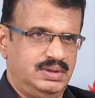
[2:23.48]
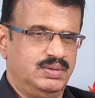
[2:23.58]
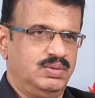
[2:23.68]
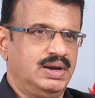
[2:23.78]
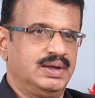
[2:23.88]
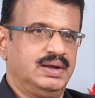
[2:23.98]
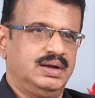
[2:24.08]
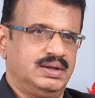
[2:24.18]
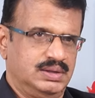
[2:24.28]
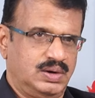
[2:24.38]
దీనివల్ల ఇంకా
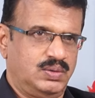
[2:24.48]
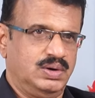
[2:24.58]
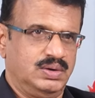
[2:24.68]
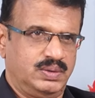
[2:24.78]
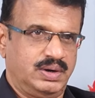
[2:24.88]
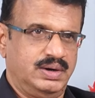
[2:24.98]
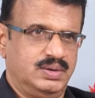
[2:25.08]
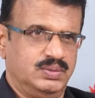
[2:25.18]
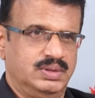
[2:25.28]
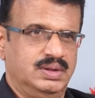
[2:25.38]
గందరగోళం క్రియేట్
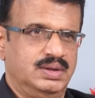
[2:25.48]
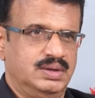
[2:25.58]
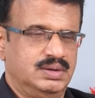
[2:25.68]
అవుతుంది